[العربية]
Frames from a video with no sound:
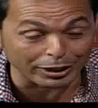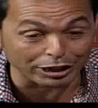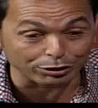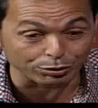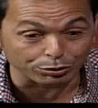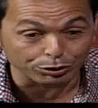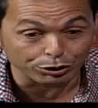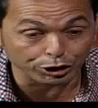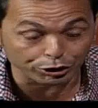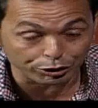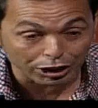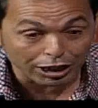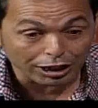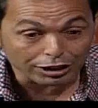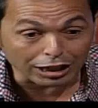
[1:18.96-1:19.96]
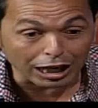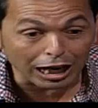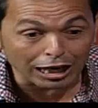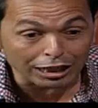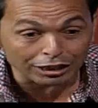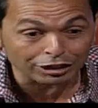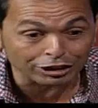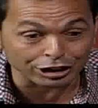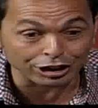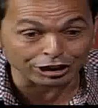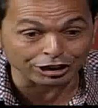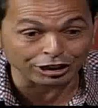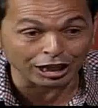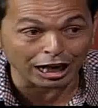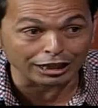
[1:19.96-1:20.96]
بيته تعالي انت اللي
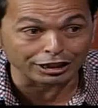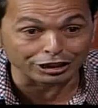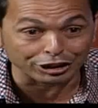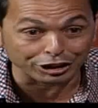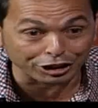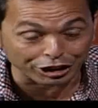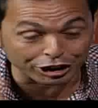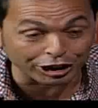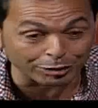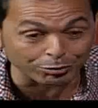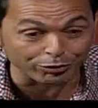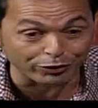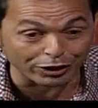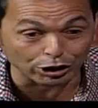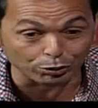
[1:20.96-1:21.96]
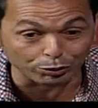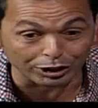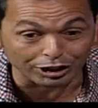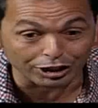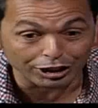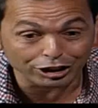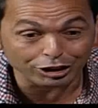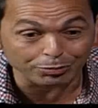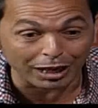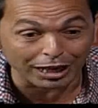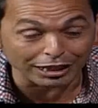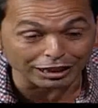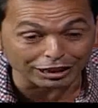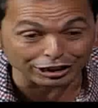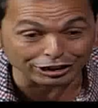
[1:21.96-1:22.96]
هناك تخيني بفشول
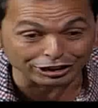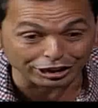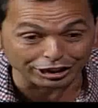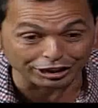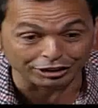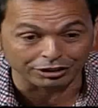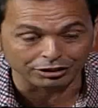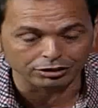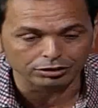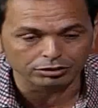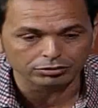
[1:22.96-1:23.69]
اسماعيل ياسين